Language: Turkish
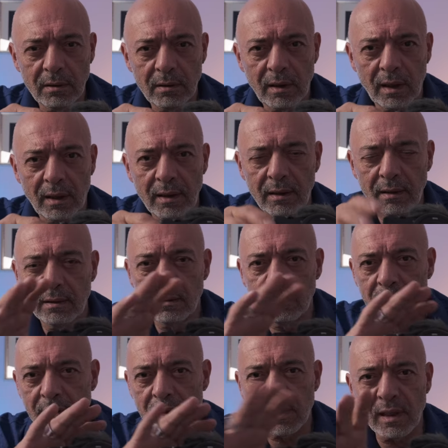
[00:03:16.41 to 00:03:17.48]
yani
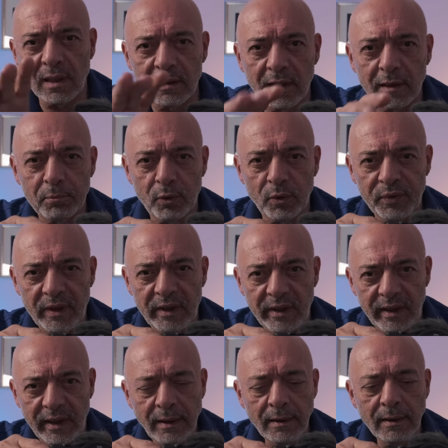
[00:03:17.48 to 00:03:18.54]
standart profil
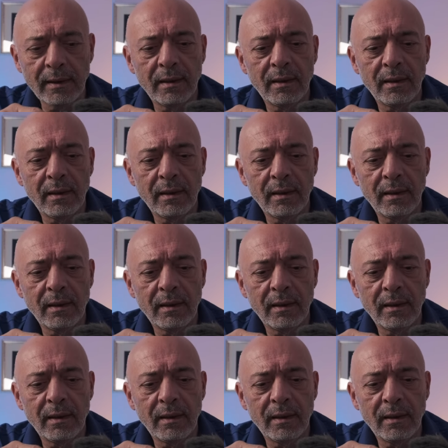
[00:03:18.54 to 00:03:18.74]
ile.